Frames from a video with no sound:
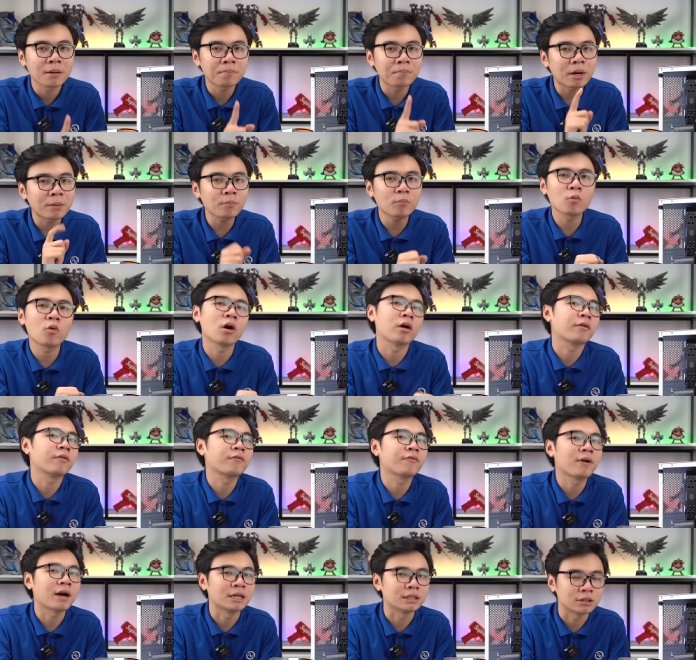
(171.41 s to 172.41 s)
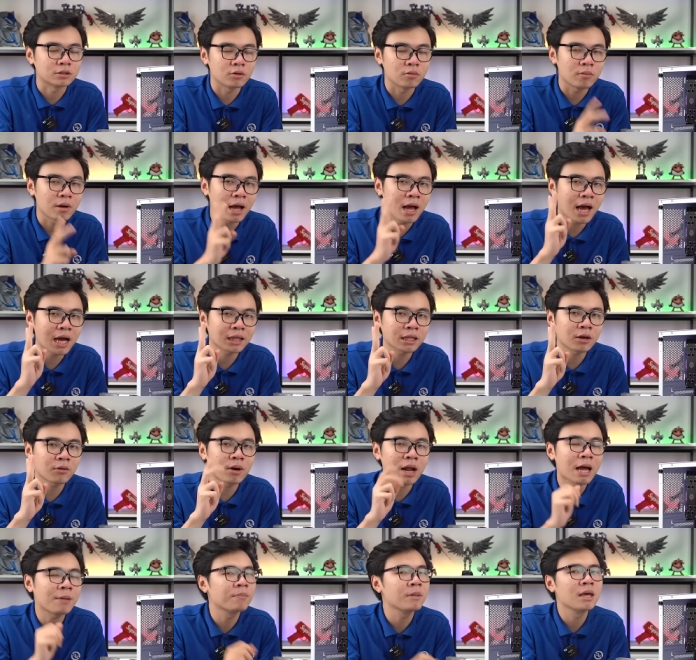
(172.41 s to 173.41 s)
bắt buộc phải sử dụng 2 thanh
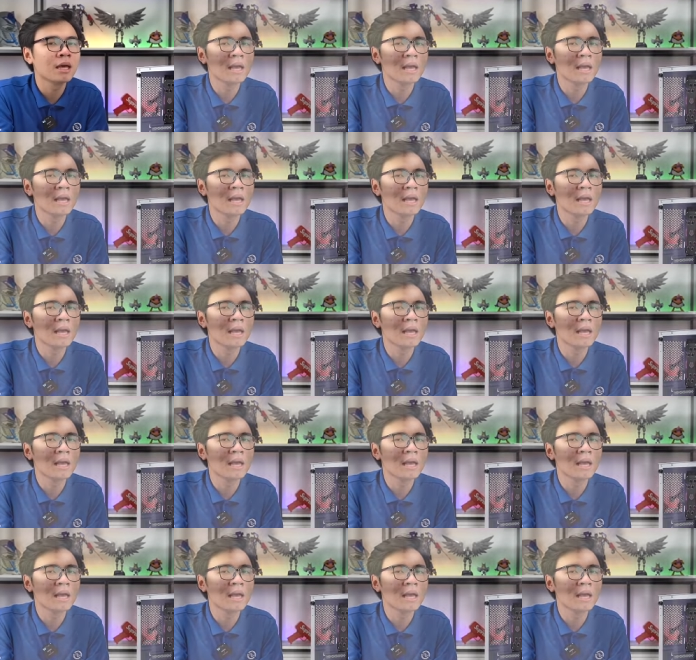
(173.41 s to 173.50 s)
RAM.